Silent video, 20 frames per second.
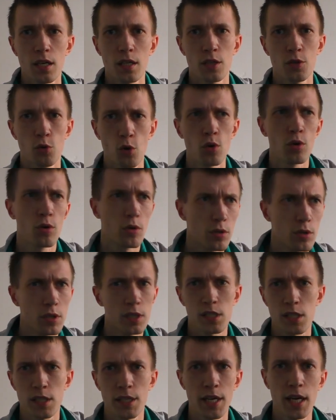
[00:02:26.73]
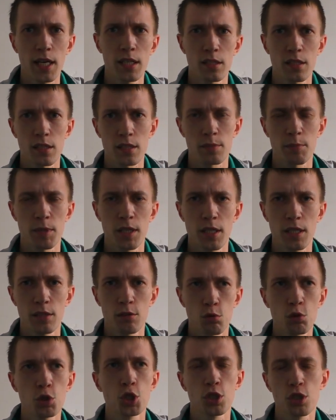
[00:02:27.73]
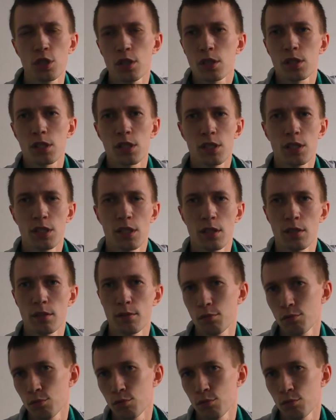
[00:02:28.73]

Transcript: но если реально так смотреть, то 14 дней.